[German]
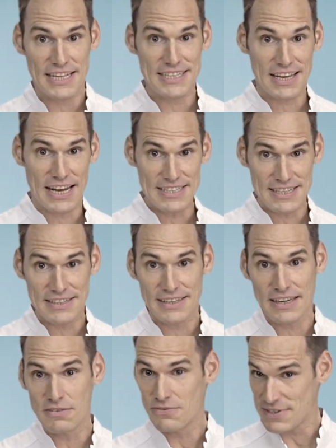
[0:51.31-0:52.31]

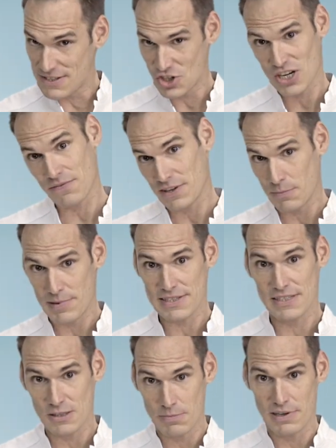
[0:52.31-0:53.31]
Herzkranzarterien, wissenschaftlich
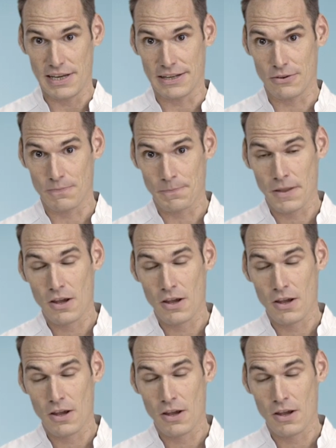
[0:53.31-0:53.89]
bestens belegt.